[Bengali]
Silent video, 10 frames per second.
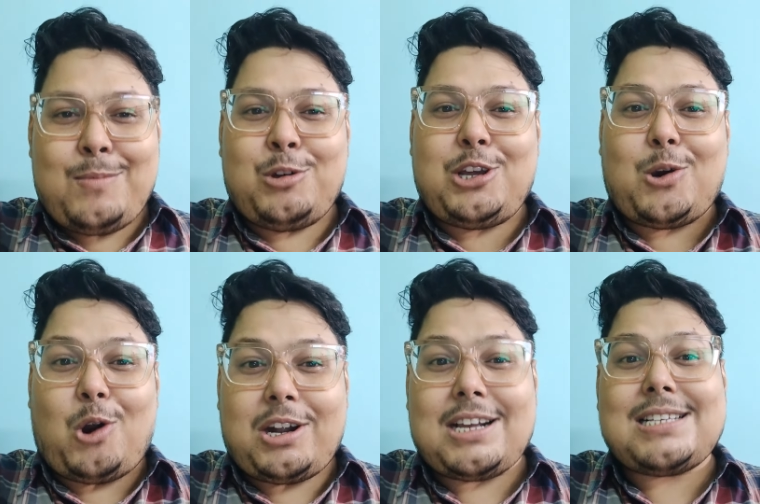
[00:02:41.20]
এর মধ্যে
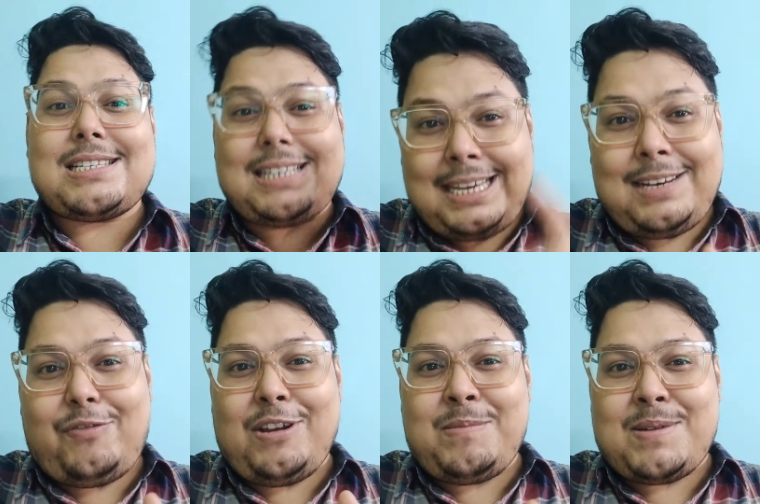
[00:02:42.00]
কটা
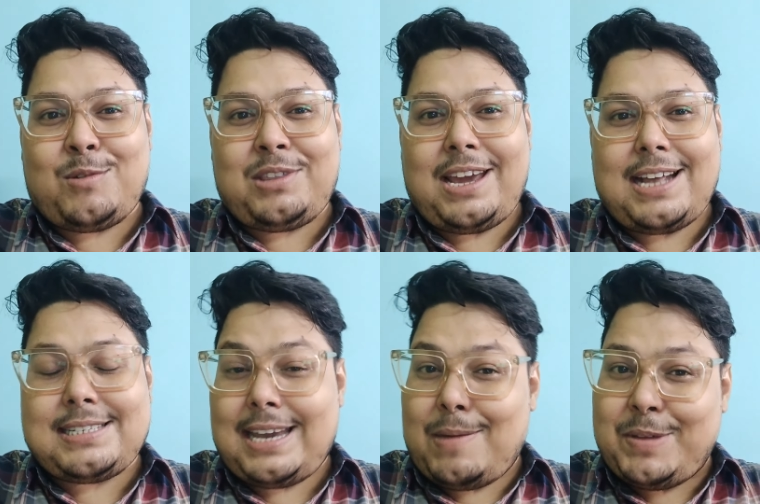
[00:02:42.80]
সিন ফিল্মের মধ্যে
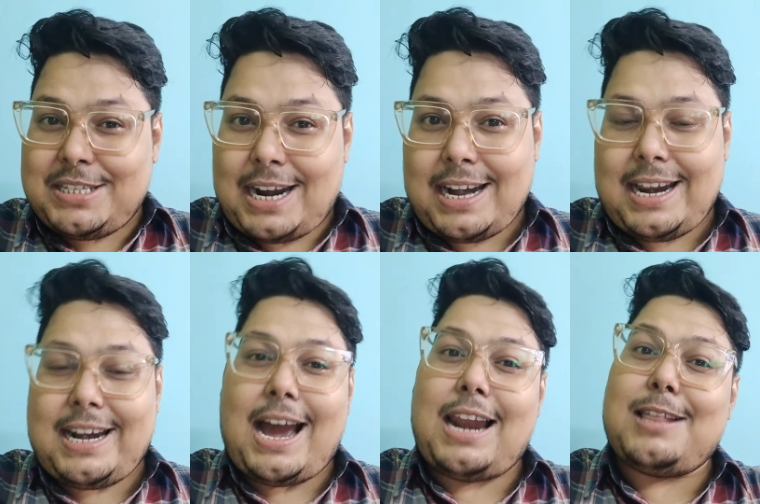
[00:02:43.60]
আছে আমি জানি না
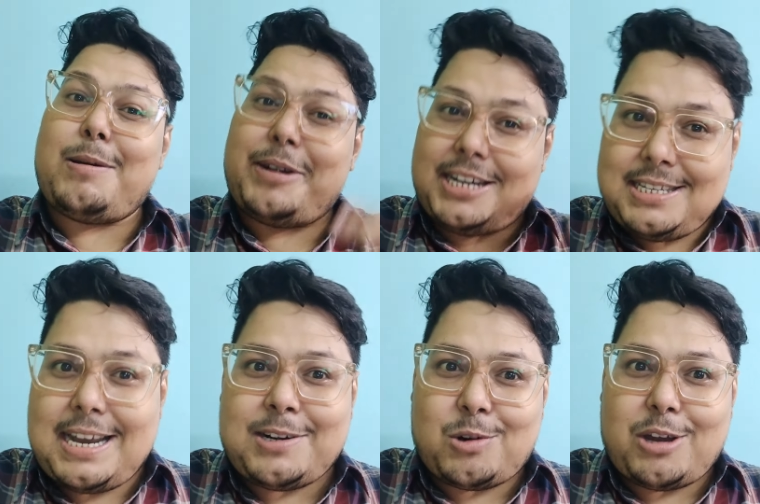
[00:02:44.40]
এটা আলাদাভাবে
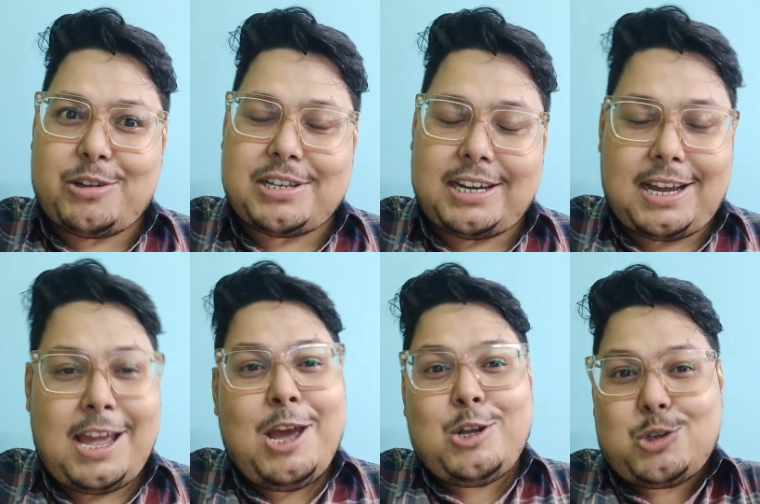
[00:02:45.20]
ডিজাইন করা হয়েছে কিনা